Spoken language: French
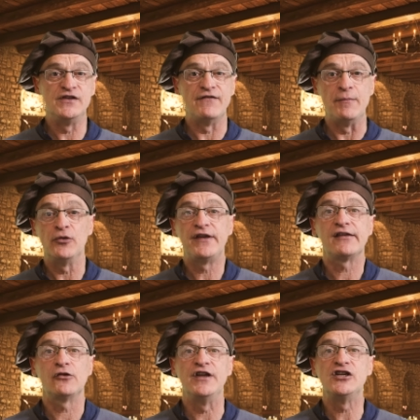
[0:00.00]
Vous avez
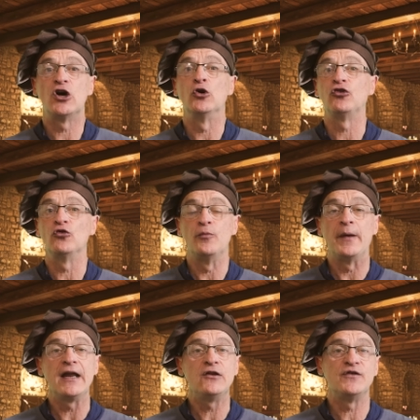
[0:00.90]
peut-être déjà entendu
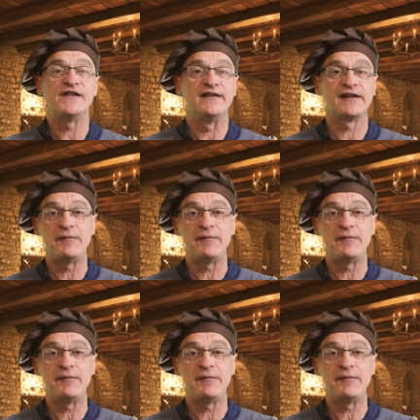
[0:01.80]
parler de cette